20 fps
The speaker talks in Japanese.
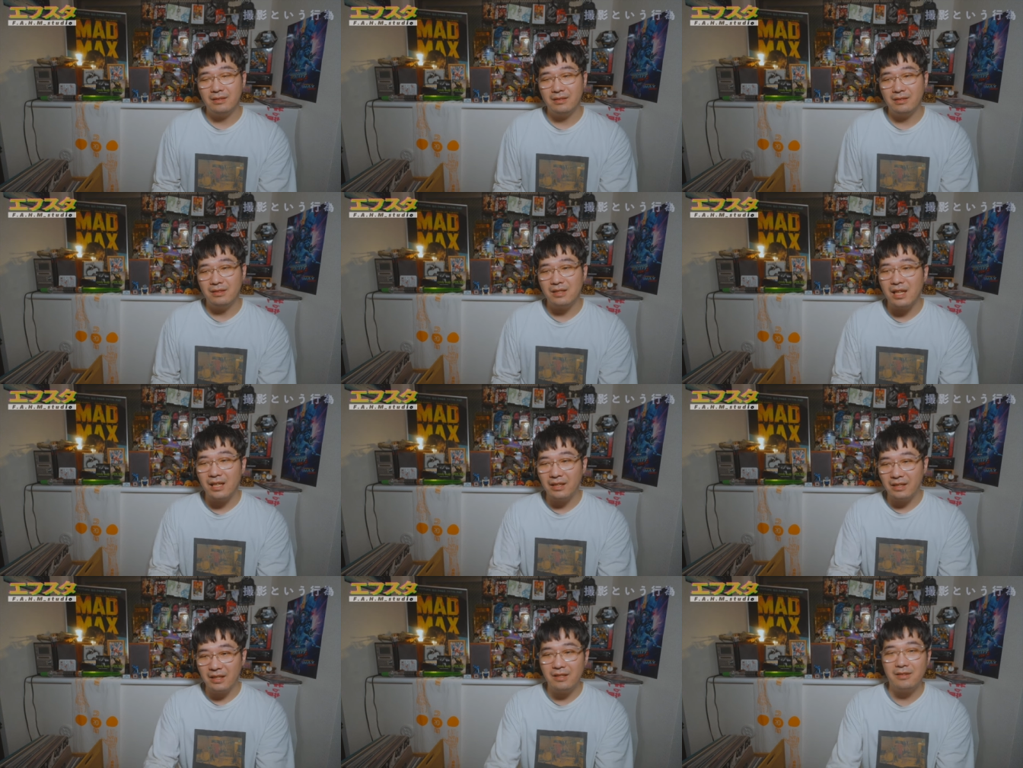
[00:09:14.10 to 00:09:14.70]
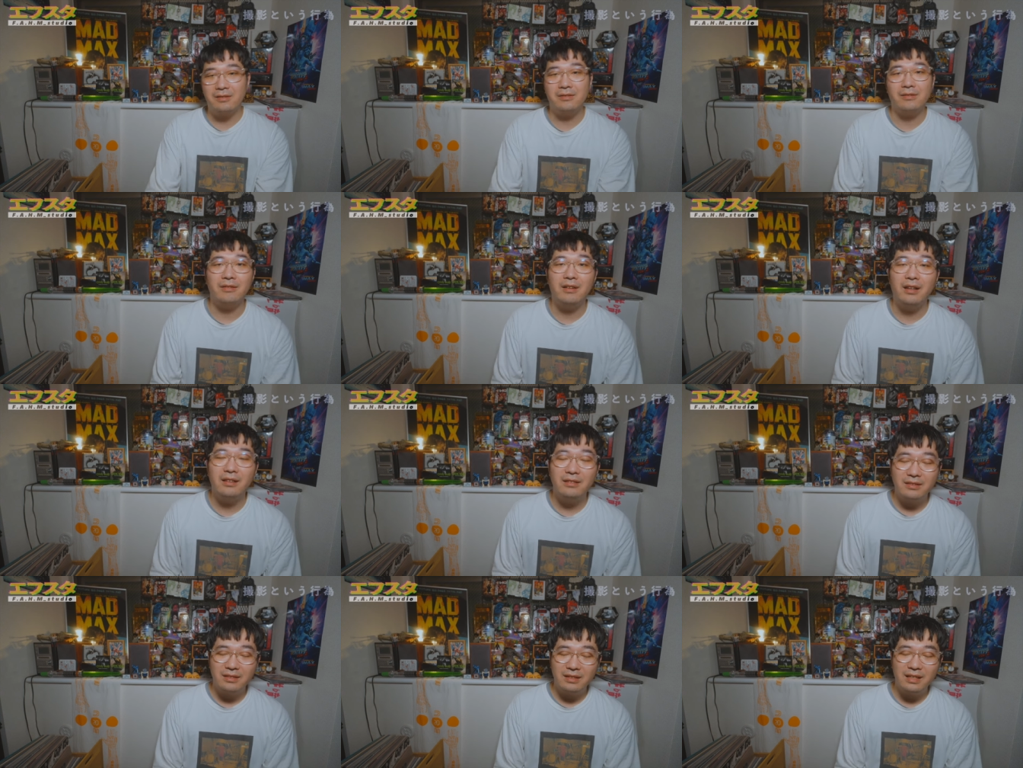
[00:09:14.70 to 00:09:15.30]
ジャーナリスト
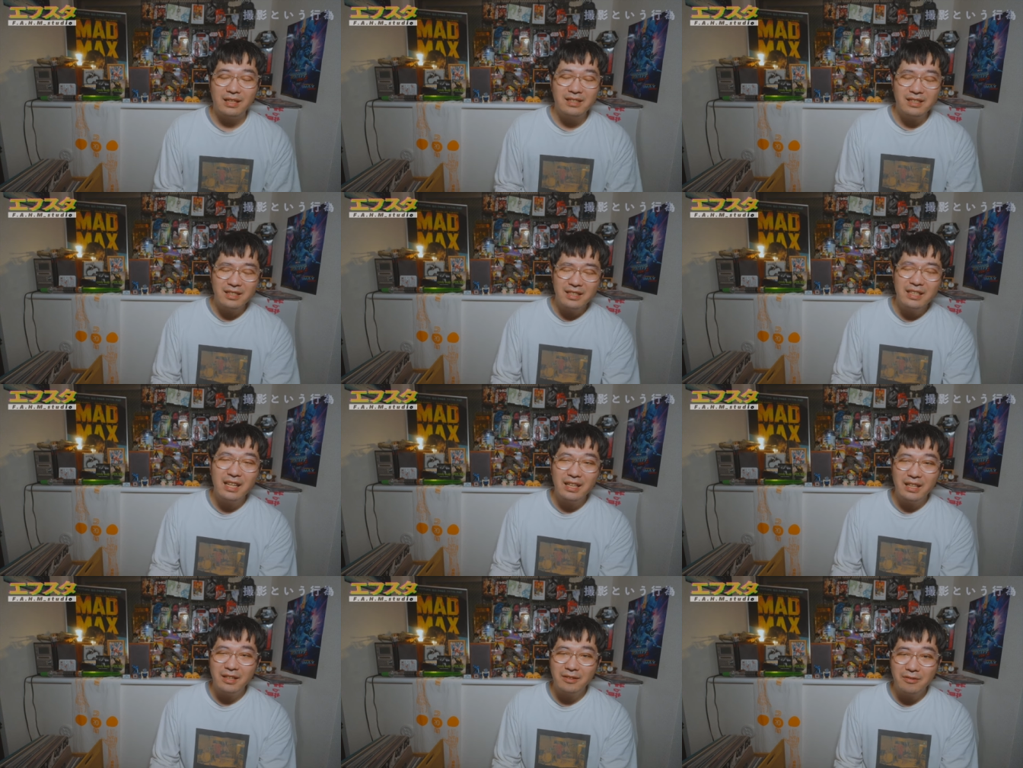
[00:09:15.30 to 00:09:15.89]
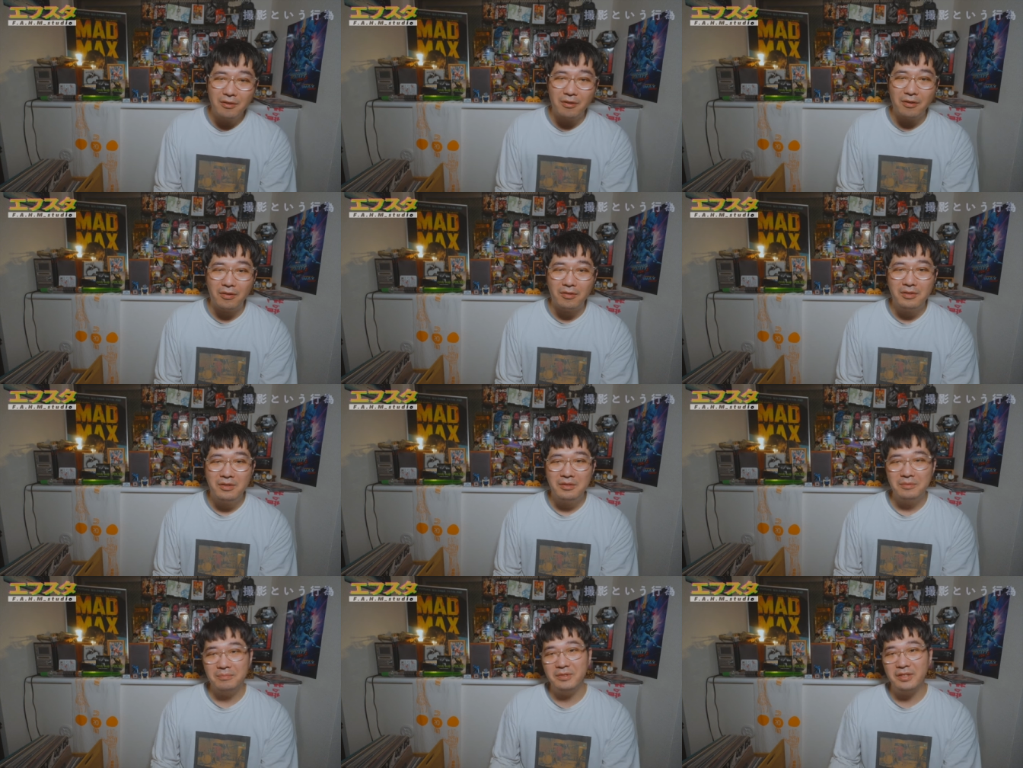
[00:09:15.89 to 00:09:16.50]
たちなりの
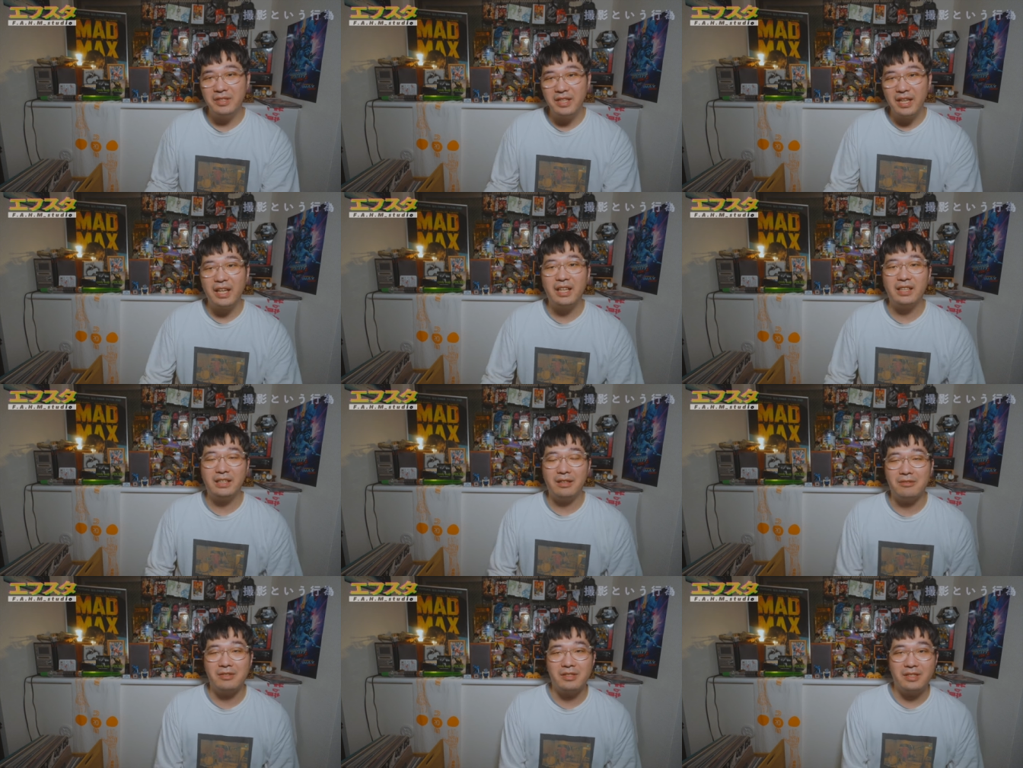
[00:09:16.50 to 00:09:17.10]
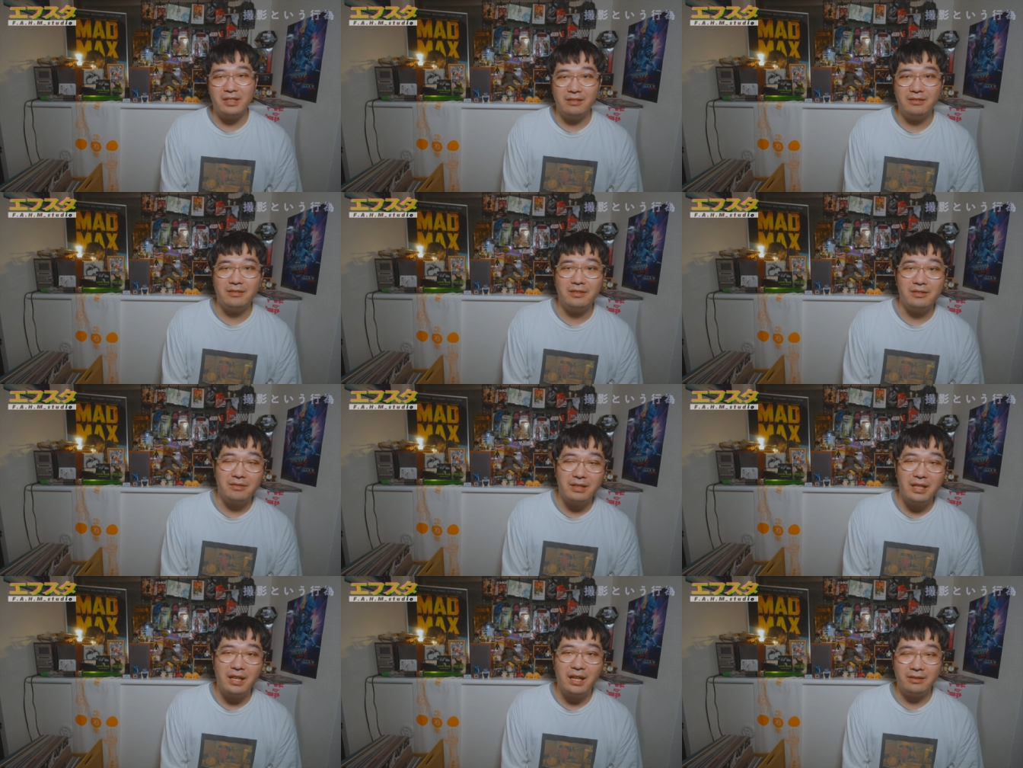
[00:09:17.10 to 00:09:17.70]
向き合い方をしてるんで
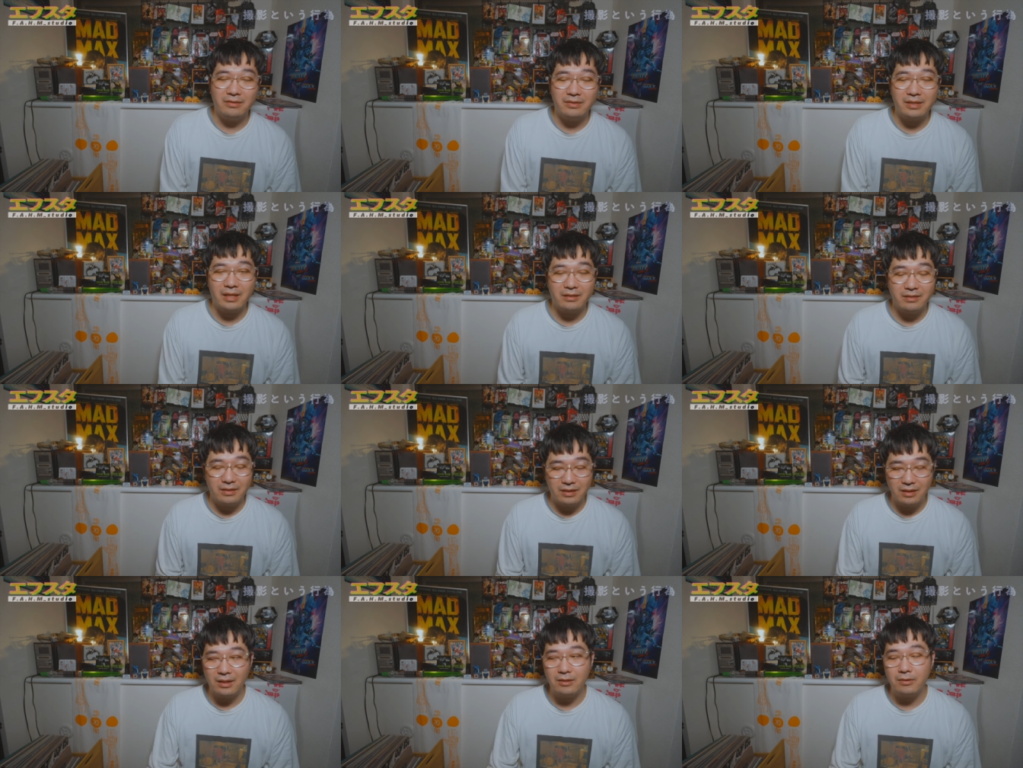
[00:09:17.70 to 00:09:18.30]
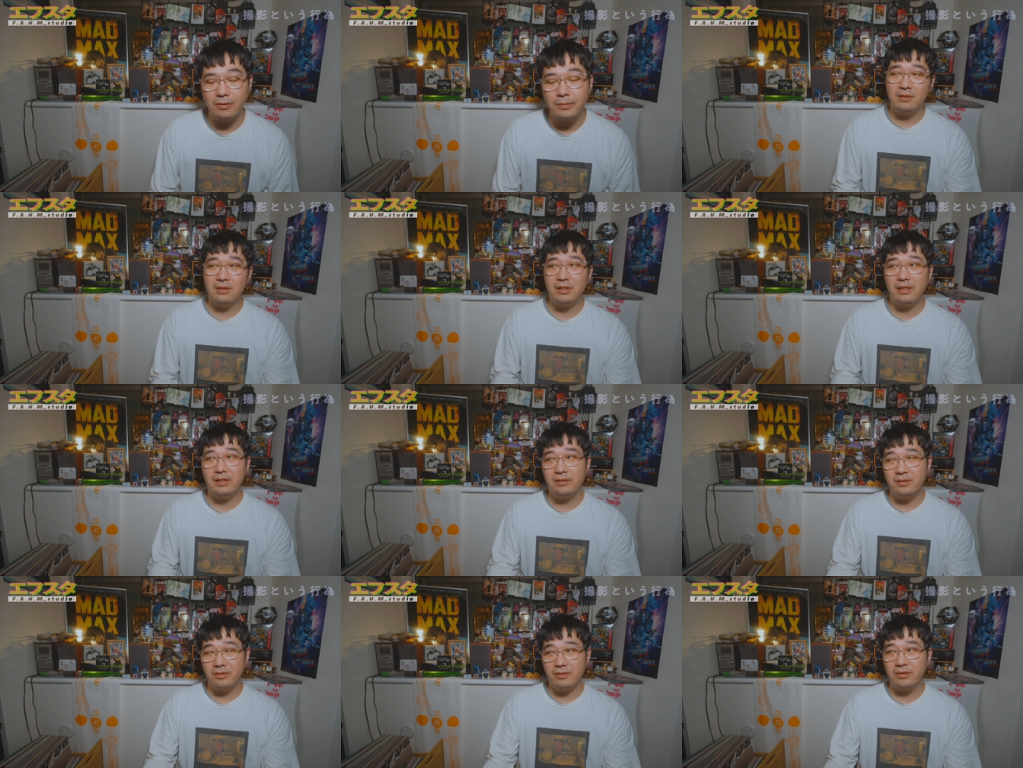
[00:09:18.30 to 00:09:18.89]
すよねあの作品だと
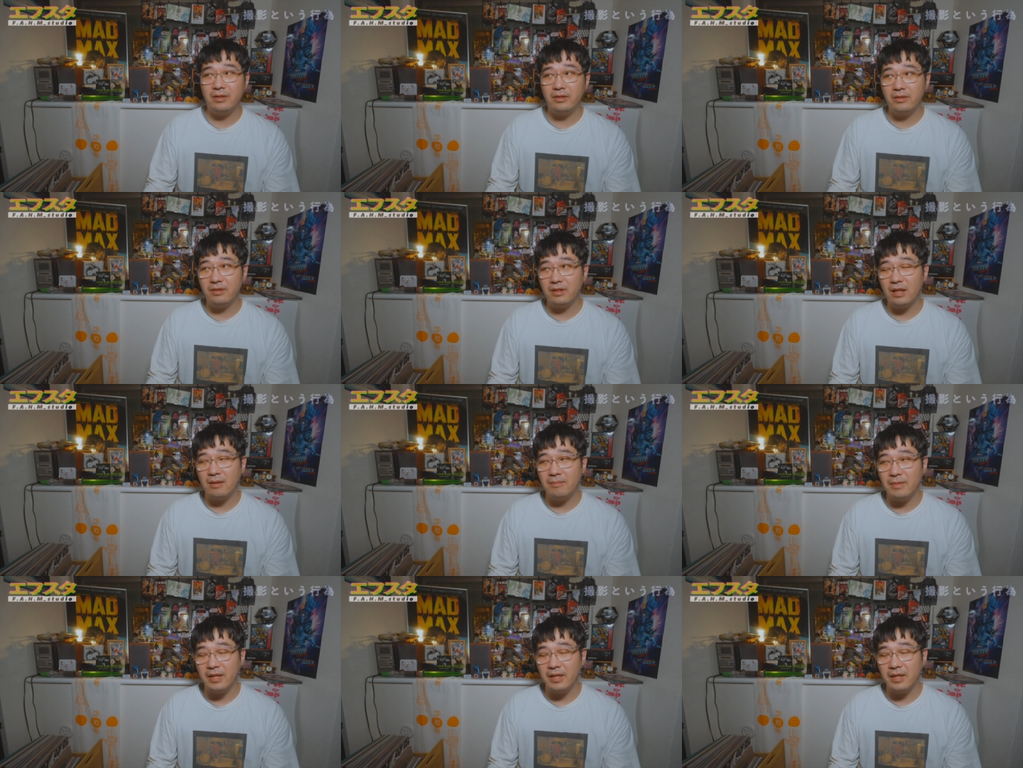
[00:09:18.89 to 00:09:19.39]
戦争っていうか、